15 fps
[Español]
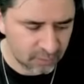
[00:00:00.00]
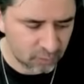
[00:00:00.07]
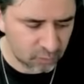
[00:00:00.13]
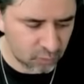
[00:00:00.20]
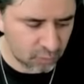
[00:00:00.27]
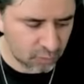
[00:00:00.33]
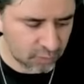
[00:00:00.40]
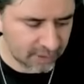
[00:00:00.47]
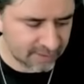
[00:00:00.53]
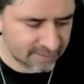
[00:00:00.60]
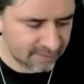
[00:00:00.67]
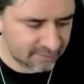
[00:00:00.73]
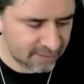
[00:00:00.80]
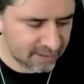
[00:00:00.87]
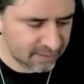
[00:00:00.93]
todo lo que
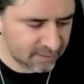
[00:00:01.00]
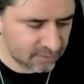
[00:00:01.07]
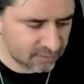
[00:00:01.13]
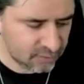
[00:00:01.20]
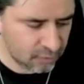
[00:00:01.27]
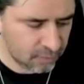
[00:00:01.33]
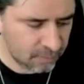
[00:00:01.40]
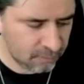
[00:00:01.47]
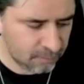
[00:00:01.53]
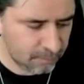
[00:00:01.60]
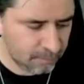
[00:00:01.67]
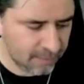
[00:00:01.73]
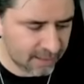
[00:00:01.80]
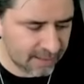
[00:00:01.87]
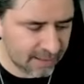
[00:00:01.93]
se ve son
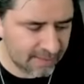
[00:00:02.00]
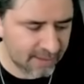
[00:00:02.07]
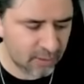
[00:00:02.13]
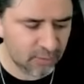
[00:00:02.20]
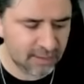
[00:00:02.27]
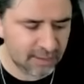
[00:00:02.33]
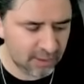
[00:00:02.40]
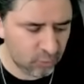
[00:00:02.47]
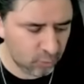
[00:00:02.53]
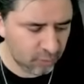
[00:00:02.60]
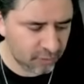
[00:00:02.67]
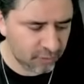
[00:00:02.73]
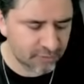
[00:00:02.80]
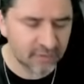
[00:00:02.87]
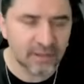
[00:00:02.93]
verdaderos
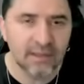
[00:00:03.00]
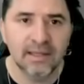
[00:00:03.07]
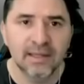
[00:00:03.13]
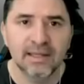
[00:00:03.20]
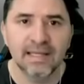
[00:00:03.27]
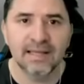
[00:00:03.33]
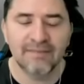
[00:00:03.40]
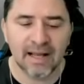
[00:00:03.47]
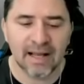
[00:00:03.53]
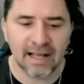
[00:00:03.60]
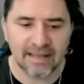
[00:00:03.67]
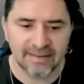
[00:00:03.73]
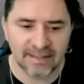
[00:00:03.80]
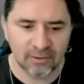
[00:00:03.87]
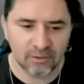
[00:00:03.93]
diluvios que van
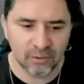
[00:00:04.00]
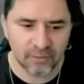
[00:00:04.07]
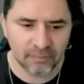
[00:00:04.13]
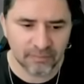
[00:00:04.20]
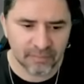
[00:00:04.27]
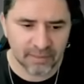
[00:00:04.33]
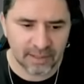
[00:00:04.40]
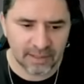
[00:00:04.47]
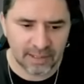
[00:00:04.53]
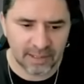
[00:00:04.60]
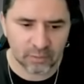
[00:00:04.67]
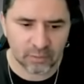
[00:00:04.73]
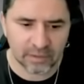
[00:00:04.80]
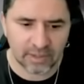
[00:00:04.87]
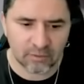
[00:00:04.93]
cayendo.
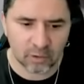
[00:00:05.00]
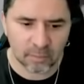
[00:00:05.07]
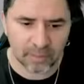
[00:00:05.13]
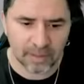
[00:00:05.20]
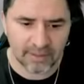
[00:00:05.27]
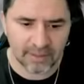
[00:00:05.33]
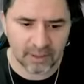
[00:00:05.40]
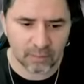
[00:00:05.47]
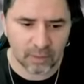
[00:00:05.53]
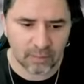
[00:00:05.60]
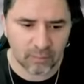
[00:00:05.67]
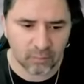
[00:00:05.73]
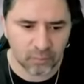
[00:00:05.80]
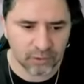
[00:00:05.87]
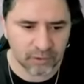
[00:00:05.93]
Esto está sorprendiendo al
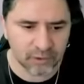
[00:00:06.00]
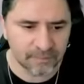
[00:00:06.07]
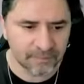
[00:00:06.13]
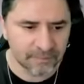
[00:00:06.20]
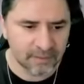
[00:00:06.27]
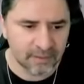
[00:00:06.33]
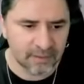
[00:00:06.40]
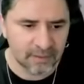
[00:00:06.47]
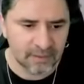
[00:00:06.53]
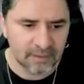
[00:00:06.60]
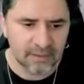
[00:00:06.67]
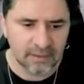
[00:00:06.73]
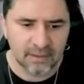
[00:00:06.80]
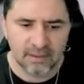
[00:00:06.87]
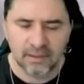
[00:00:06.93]
mundo.
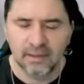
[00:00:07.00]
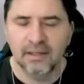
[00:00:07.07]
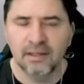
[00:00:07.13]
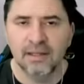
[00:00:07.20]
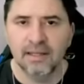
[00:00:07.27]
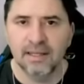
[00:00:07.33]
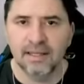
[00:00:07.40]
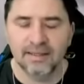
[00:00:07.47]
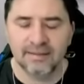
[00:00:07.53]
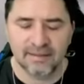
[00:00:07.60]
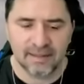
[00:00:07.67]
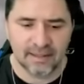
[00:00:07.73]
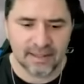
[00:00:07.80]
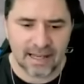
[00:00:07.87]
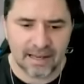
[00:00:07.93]
Es
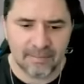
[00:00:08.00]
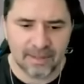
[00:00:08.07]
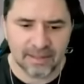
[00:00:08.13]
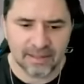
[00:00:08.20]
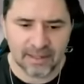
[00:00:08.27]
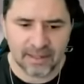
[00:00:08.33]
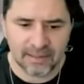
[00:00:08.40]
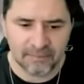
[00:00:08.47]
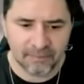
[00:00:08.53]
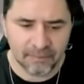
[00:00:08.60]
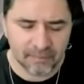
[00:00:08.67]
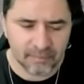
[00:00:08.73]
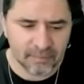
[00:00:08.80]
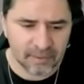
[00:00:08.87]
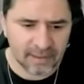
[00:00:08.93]
realmente
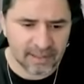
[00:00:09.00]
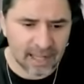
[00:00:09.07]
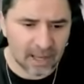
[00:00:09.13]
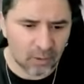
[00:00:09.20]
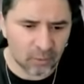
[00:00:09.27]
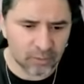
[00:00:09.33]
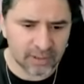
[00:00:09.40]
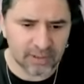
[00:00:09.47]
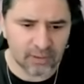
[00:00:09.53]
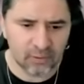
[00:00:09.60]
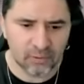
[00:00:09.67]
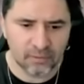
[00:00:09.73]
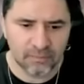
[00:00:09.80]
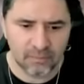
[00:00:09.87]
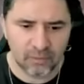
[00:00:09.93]

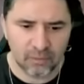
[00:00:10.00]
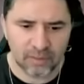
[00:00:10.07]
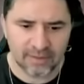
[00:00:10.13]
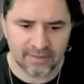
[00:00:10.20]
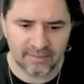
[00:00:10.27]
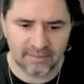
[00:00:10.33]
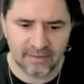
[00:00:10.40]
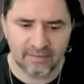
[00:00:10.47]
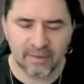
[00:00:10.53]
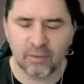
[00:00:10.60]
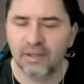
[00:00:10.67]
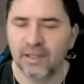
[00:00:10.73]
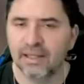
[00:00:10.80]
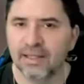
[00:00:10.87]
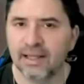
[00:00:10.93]
caótico lo que se vive
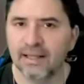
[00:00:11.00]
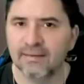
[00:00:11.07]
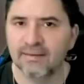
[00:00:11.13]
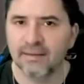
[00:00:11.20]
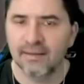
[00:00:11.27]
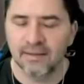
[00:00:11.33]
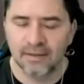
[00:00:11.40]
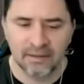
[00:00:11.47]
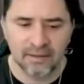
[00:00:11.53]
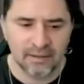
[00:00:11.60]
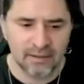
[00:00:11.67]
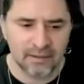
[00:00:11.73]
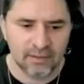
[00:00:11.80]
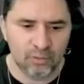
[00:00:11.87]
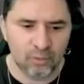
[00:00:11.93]
con estas
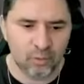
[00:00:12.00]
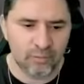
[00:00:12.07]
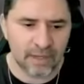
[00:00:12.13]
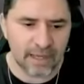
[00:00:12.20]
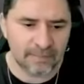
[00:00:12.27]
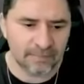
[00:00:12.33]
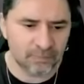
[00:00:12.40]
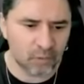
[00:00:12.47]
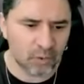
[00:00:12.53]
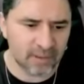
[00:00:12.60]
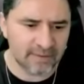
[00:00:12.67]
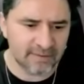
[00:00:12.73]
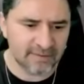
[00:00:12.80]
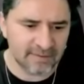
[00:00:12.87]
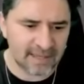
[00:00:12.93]
lluvias
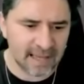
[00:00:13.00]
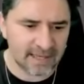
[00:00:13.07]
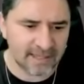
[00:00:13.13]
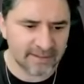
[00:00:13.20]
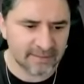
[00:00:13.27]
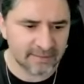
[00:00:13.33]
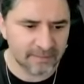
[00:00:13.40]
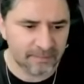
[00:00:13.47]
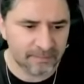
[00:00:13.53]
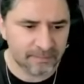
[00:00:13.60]
torrenciales.